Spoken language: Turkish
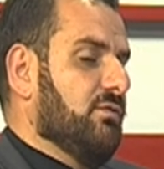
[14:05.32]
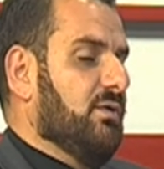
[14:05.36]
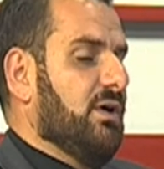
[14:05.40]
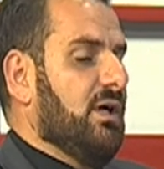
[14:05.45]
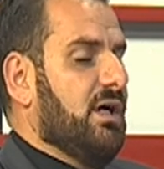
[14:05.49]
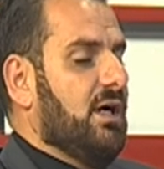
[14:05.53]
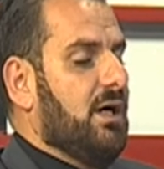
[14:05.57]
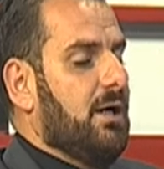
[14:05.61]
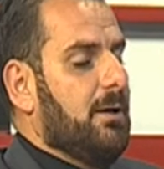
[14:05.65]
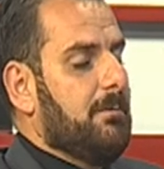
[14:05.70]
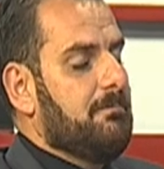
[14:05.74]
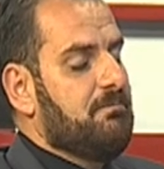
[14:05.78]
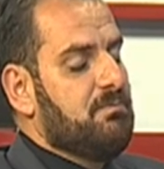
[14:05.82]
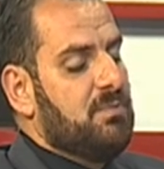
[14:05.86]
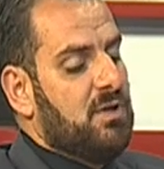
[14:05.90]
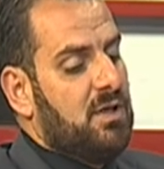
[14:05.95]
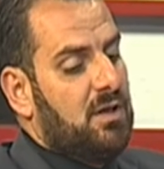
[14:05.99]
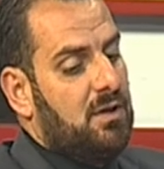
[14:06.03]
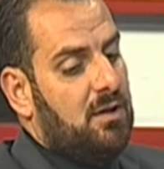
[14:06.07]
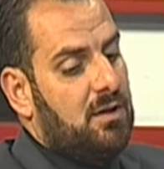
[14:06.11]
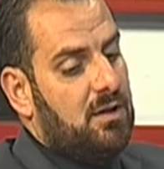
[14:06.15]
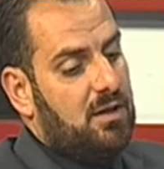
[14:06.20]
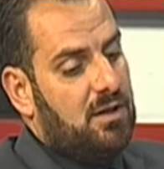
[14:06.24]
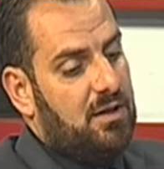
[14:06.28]
veya
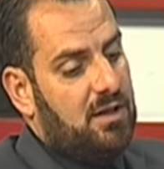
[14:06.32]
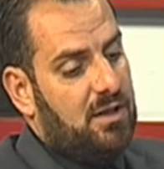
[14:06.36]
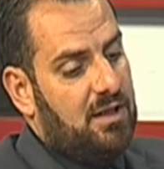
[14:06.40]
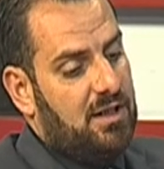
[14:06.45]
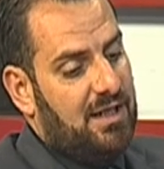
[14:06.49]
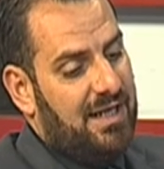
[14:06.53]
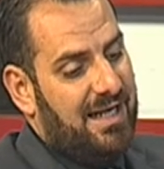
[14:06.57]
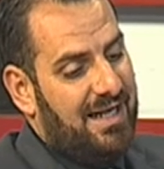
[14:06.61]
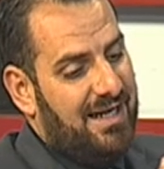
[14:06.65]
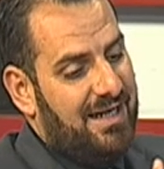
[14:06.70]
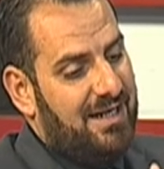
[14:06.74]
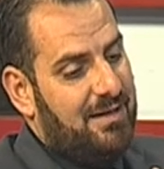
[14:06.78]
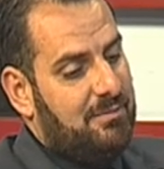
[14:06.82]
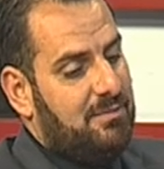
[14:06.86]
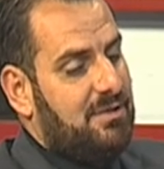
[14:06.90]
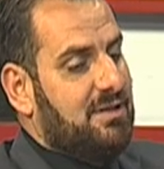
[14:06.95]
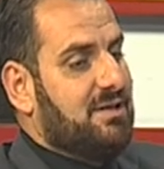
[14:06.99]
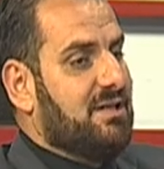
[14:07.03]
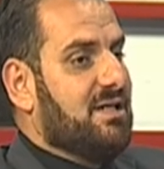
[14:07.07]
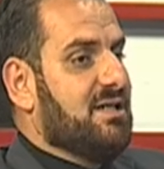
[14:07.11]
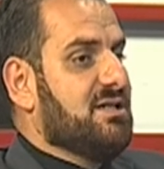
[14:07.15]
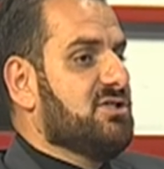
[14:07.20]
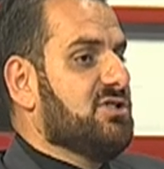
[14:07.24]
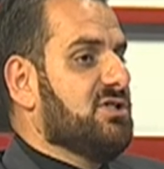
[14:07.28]
e, hellimin
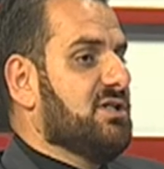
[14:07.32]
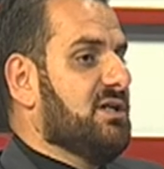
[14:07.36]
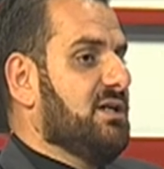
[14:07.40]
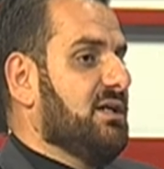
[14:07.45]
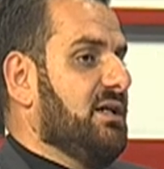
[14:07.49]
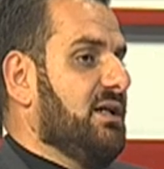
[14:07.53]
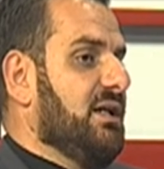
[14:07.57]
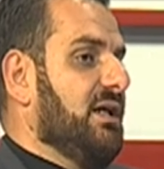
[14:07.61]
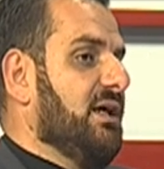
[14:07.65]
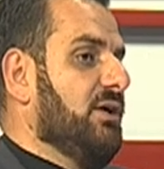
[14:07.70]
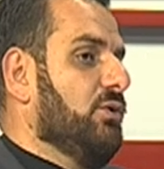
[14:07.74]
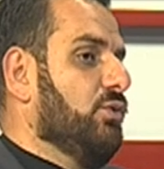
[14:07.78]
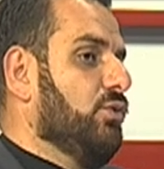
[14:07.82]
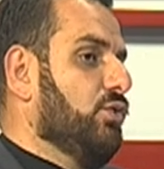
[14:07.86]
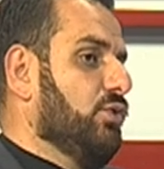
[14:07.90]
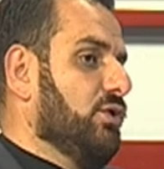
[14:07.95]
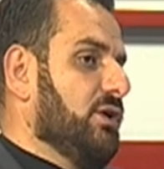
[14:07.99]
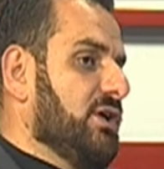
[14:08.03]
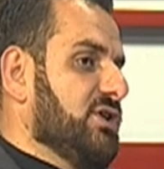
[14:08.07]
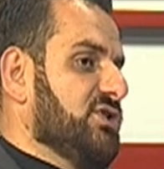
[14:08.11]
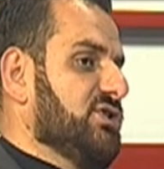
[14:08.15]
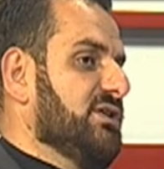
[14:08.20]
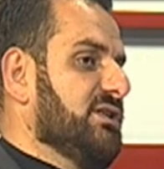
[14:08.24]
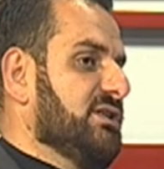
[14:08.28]
tesciliyle
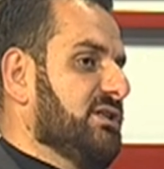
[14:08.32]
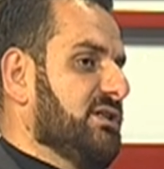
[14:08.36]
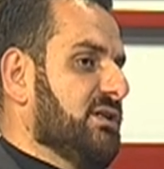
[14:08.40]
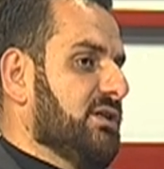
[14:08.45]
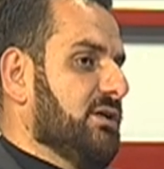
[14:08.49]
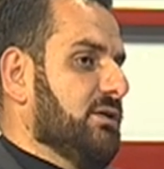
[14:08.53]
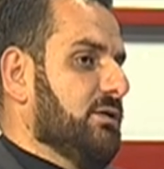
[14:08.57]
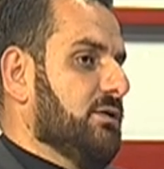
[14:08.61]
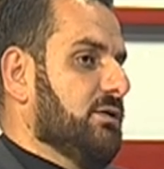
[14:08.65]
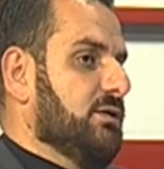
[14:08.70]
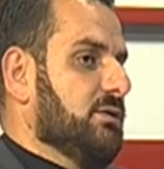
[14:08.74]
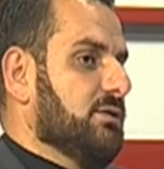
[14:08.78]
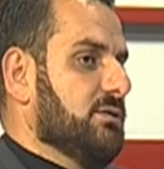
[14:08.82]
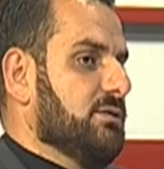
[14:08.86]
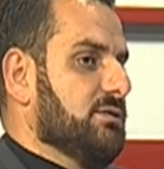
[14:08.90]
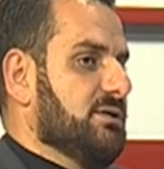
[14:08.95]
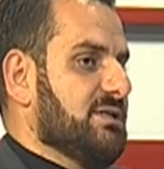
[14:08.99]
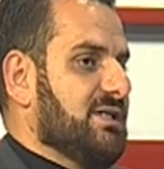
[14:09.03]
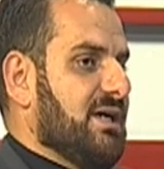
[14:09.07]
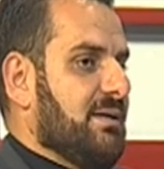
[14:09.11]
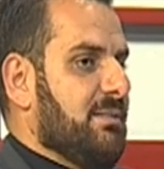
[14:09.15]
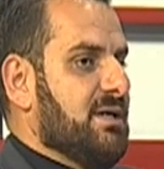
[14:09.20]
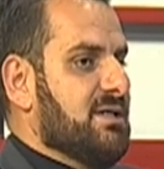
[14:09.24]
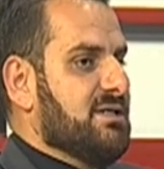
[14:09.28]
uğraşırken
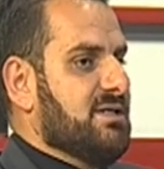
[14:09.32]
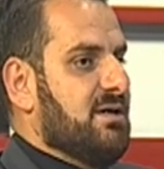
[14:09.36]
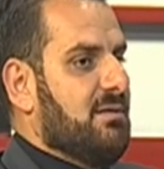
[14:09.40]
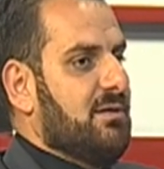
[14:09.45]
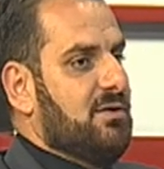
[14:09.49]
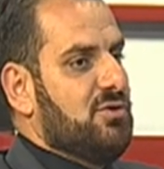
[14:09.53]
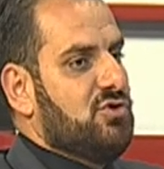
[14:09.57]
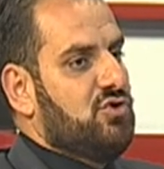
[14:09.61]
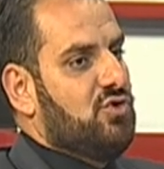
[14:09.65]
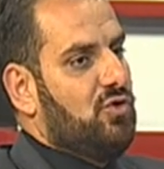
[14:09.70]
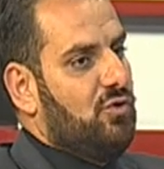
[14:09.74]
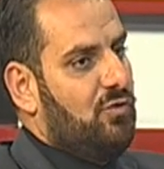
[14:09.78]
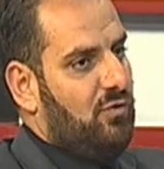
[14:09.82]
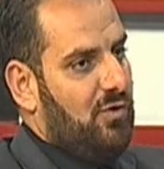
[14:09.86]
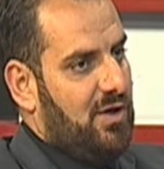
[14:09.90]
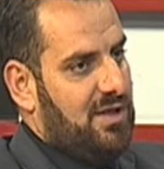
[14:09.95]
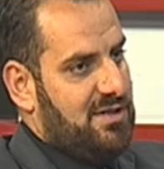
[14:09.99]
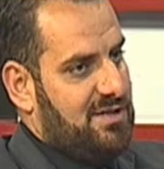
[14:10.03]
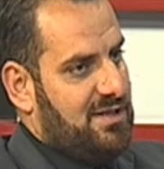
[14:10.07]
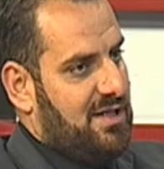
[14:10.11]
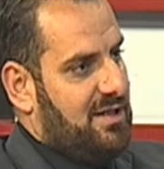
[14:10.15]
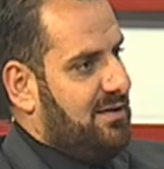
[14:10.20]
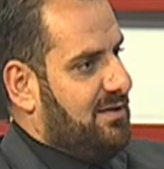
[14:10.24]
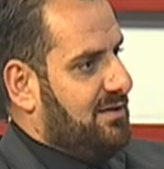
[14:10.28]
zaman zaman süt
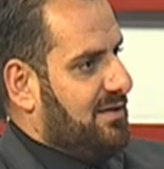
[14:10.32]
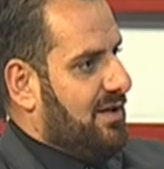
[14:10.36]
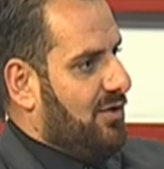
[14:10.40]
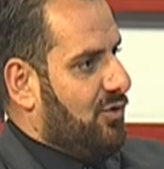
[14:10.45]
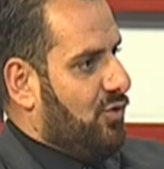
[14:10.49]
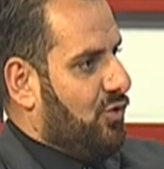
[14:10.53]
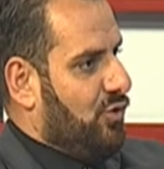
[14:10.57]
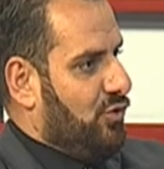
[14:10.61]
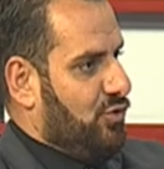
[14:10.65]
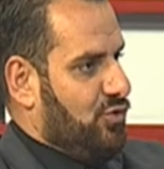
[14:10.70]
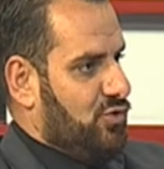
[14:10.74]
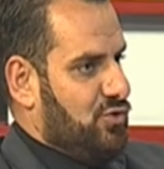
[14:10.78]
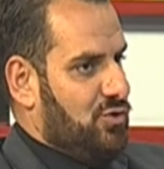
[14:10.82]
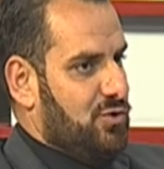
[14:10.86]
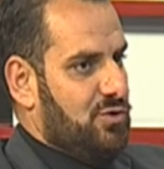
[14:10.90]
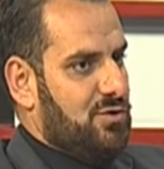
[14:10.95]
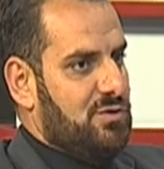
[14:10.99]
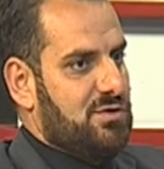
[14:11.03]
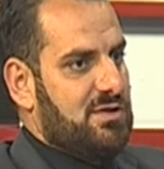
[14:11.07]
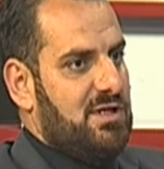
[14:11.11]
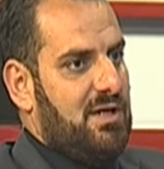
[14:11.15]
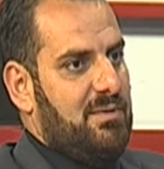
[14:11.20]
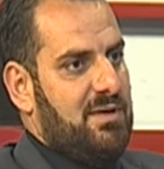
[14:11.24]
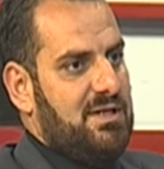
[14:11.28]
fazlalığından
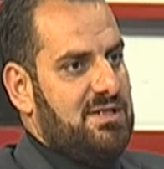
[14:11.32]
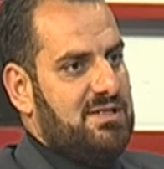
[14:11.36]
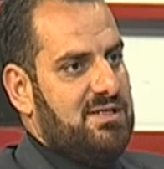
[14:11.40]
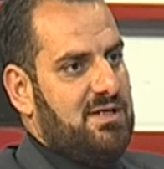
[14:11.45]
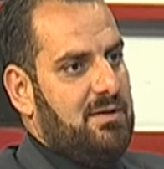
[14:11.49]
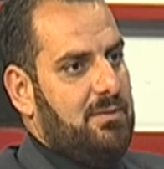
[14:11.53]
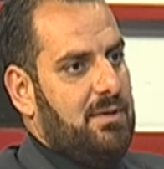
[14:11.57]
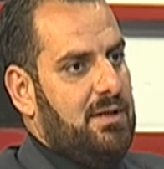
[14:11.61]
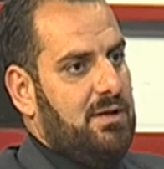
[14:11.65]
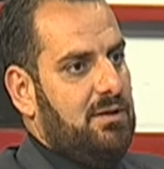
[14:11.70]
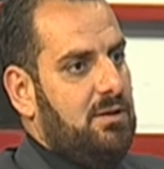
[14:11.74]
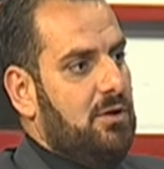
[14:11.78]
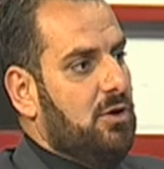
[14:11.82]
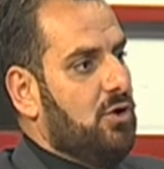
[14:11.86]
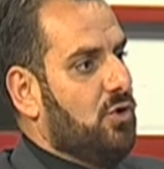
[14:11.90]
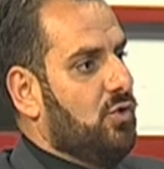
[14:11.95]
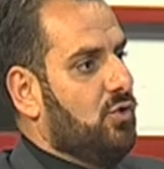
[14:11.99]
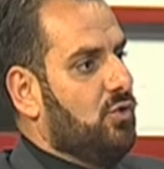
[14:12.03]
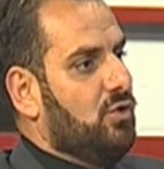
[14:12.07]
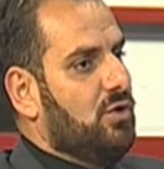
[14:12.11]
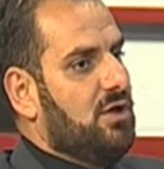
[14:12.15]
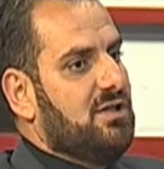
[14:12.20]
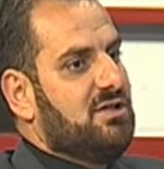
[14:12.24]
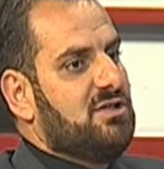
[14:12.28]
konuşuruz. Zaman zaman
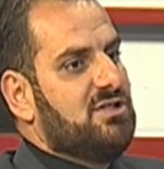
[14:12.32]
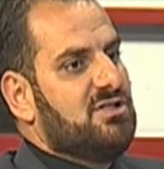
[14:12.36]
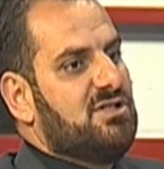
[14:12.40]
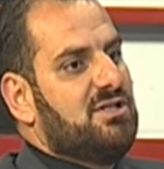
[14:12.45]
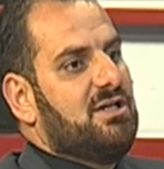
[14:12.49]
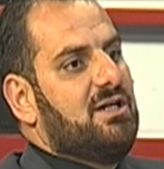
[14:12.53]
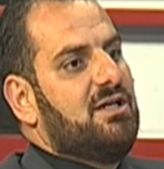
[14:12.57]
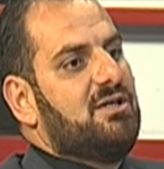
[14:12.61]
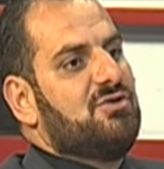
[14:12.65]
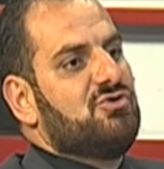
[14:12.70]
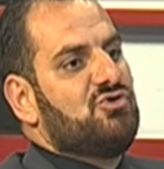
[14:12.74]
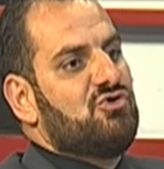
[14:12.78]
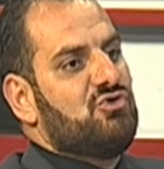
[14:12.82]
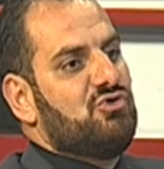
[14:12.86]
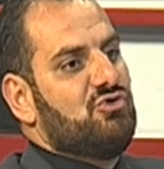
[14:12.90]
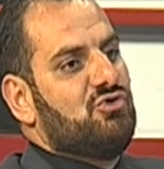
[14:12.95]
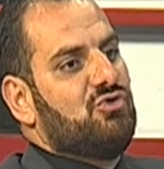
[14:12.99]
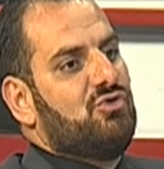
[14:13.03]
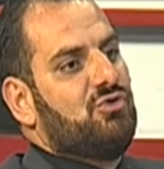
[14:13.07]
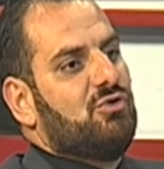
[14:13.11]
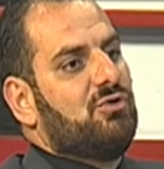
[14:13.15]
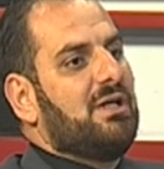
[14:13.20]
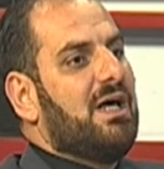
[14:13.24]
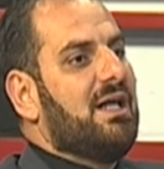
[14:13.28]
üreticilerin
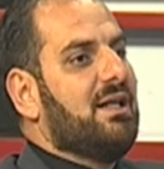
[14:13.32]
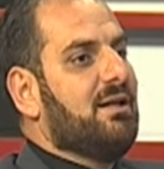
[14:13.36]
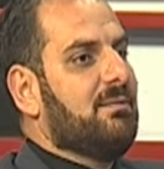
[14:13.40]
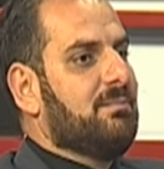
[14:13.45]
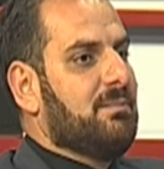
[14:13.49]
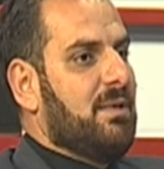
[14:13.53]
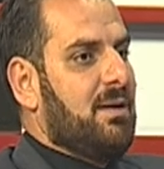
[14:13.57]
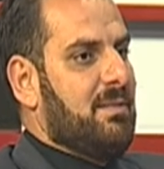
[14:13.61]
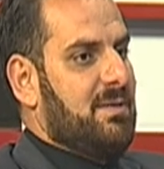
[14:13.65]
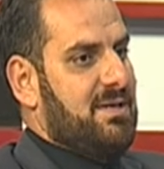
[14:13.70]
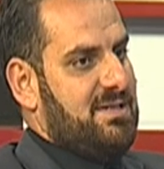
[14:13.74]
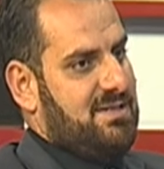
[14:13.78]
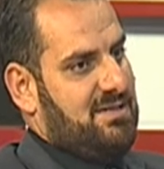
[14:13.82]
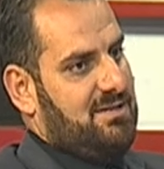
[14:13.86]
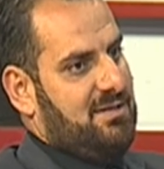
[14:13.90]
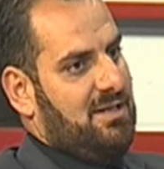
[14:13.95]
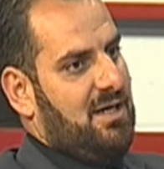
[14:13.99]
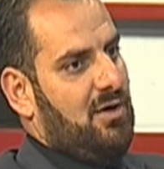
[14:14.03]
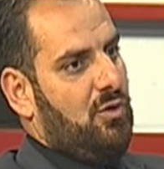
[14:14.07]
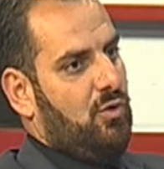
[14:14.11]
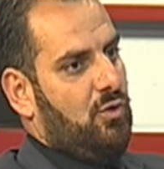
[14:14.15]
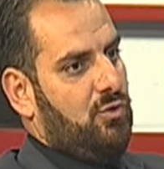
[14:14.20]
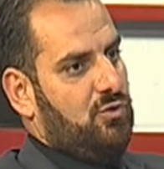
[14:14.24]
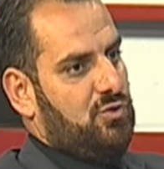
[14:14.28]
sütünün
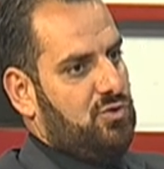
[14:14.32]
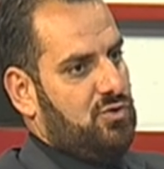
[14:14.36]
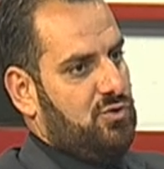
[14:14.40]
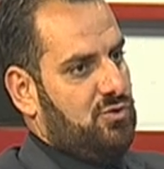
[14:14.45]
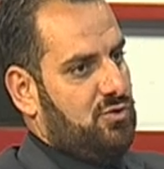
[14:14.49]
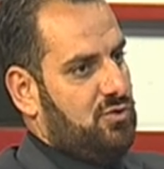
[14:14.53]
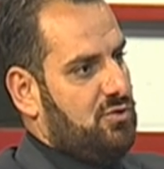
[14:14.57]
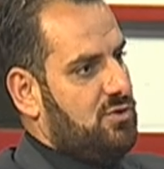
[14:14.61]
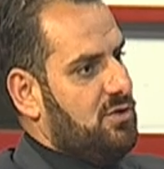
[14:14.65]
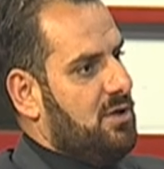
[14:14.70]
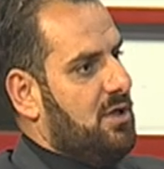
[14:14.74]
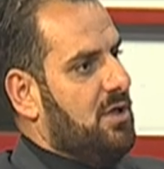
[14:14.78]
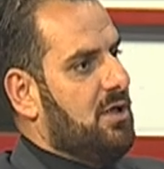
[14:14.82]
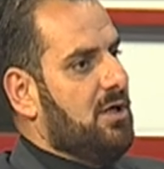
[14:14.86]
alınmamasından konuşuruz.